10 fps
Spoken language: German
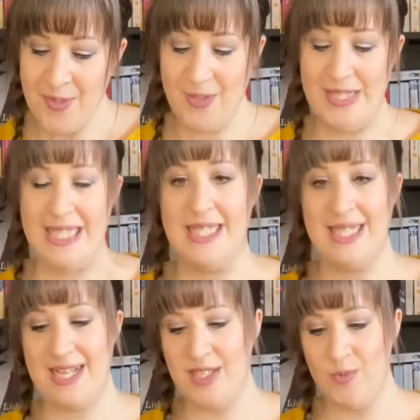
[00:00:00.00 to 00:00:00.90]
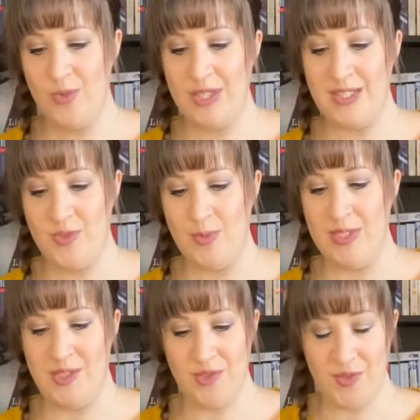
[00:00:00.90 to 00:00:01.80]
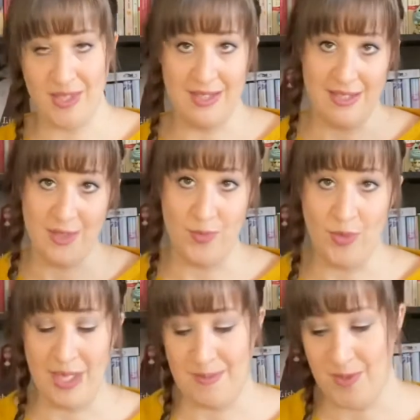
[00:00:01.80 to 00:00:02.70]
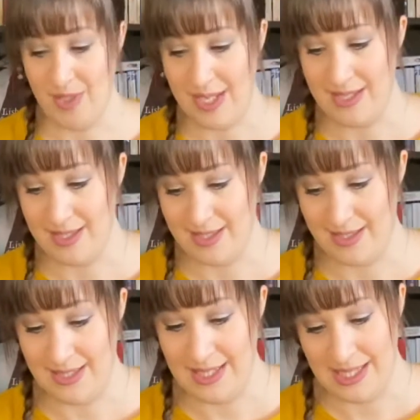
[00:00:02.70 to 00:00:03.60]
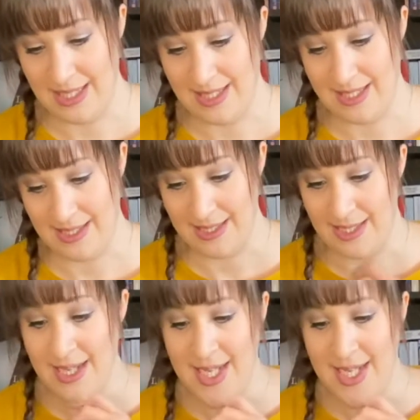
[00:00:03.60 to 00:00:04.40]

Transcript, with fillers: Und das ist halt das Buch dazu, beziehungsweise das Buch gab es zuerst. Das, die Serie ist